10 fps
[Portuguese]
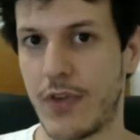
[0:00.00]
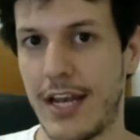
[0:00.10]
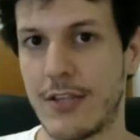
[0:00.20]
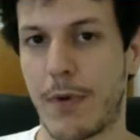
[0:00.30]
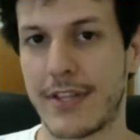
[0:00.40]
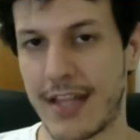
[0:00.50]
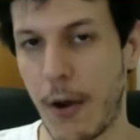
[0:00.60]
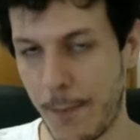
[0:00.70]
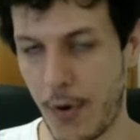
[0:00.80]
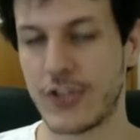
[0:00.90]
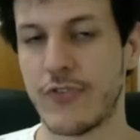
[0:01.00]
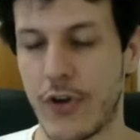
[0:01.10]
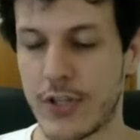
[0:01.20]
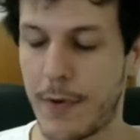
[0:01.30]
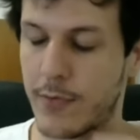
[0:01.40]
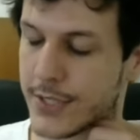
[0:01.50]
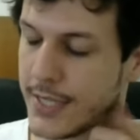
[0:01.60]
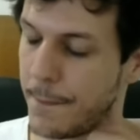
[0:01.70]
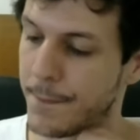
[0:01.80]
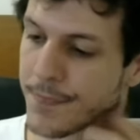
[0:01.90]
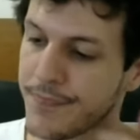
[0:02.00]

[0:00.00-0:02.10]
eles podem dar o pó de volta para você.